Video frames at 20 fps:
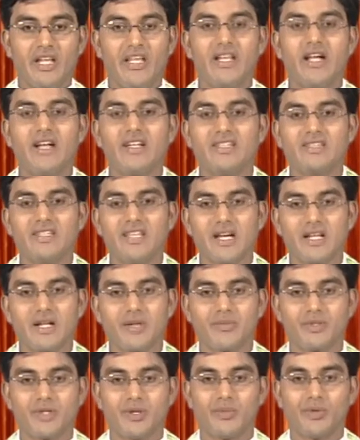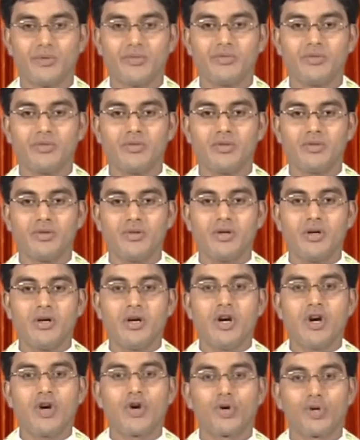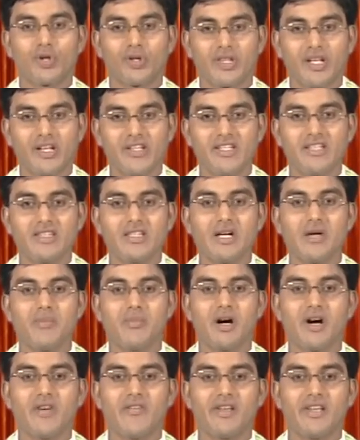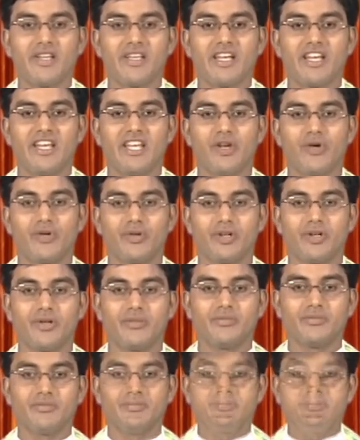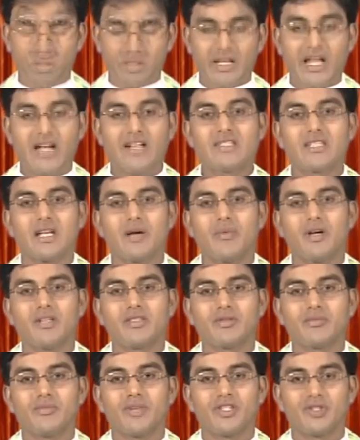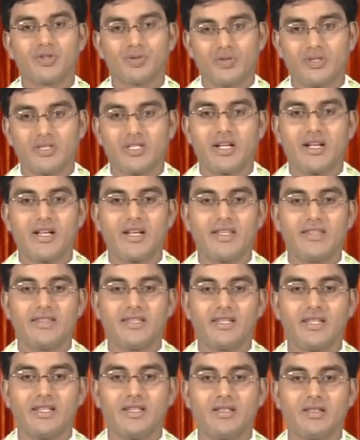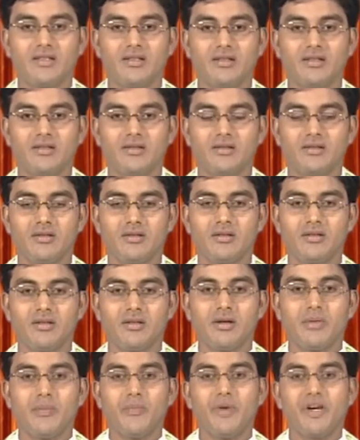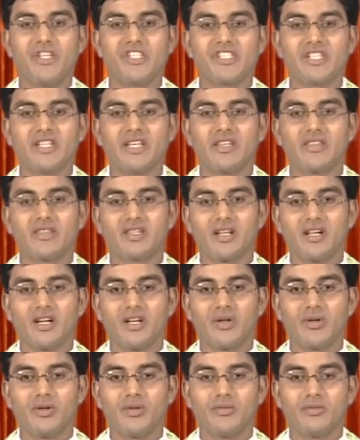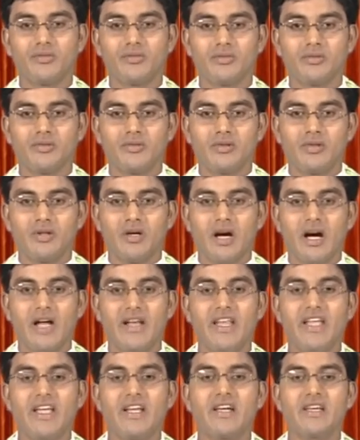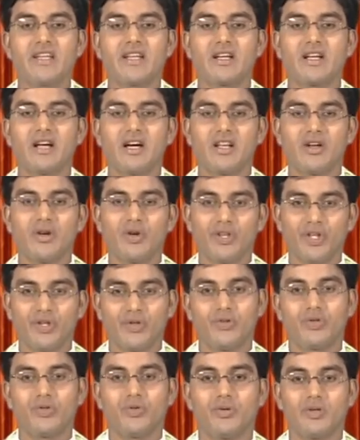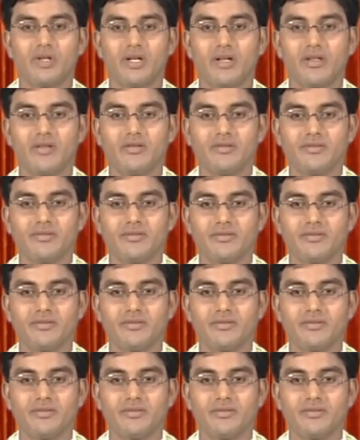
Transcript: ఈనాటి ధ్యానాంశము కృతజ్ఞతా భావాన్ని కలిగి ఉండడం నేటి సమాజం మనం చూసినట్లయితే మనిషి ఎంతగానో అనేక రంగాలలో ఎదుగుతూ ఉన్నాడు